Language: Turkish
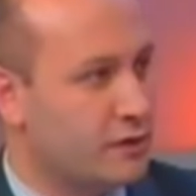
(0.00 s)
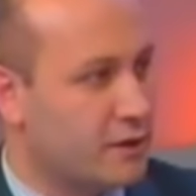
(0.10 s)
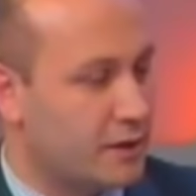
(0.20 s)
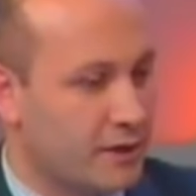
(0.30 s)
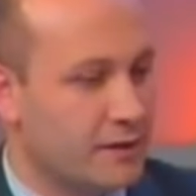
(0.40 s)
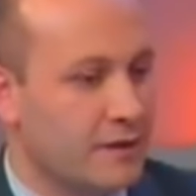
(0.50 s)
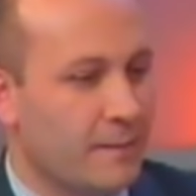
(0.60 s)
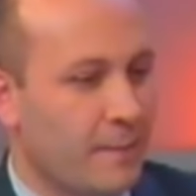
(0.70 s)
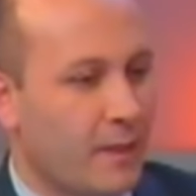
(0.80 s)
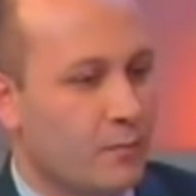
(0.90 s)
ki o insanlar
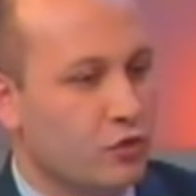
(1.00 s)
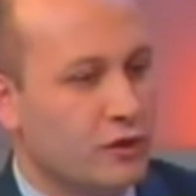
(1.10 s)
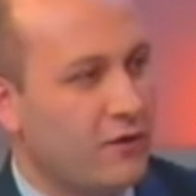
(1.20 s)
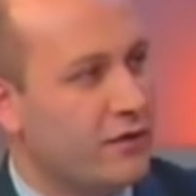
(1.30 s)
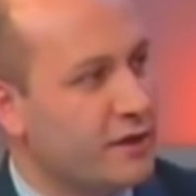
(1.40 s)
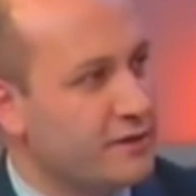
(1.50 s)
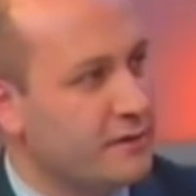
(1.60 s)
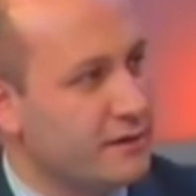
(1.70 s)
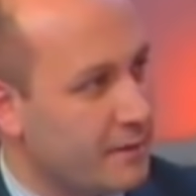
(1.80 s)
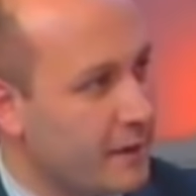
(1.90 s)
bu devlete
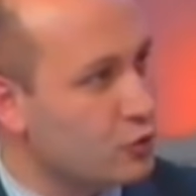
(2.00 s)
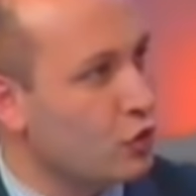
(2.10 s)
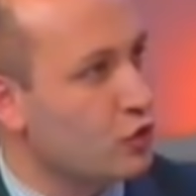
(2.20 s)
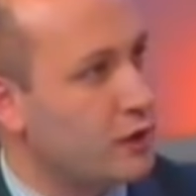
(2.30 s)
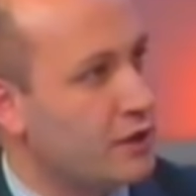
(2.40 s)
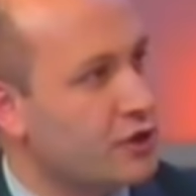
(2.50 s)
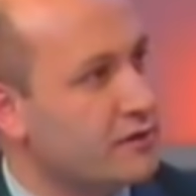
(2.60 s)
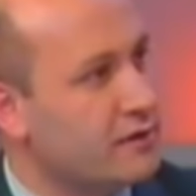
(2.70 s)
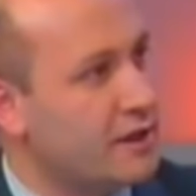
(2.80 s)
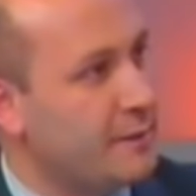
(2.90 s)
gittiği zaman
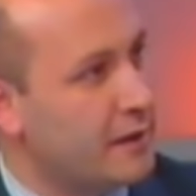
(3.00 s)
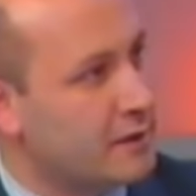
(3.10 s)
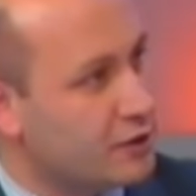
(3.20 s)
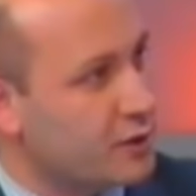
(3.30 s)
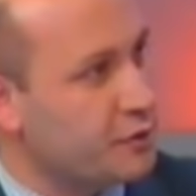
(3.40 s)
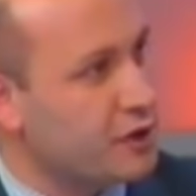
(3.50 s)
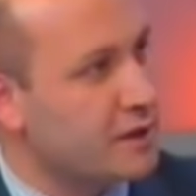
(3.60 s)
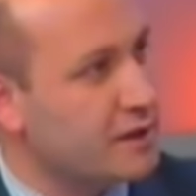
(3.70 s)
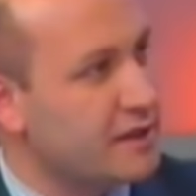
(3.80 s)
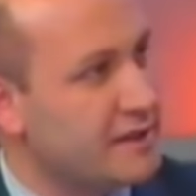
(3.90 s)
sorgulanacak, takip alınacak,
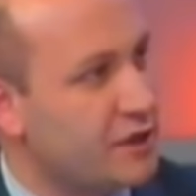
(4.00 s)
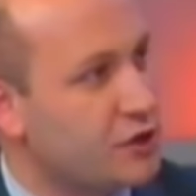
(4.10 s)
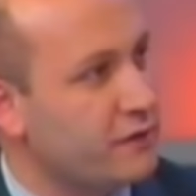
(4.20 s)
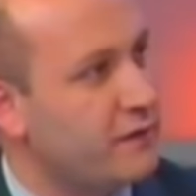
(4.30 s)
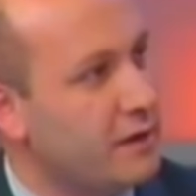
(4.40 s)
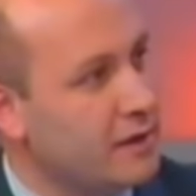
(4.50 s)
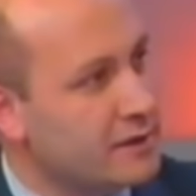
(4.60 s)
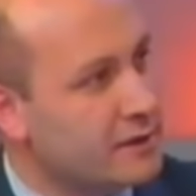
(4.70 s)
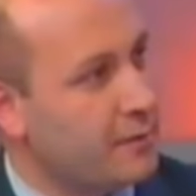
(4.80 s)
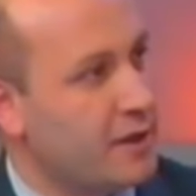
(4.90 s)
bir şekilde izlenecek
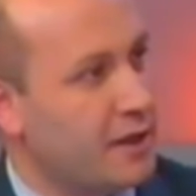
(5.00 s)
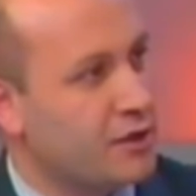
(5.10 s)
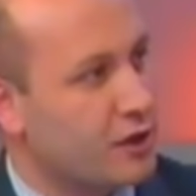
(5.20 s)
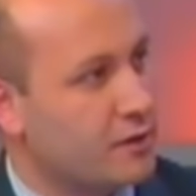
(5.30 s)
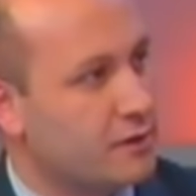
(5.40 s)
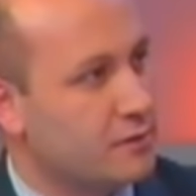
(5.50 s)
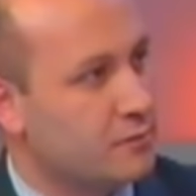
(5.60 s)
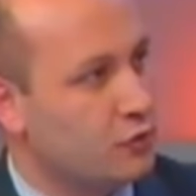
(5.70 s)
ve damgalanacak,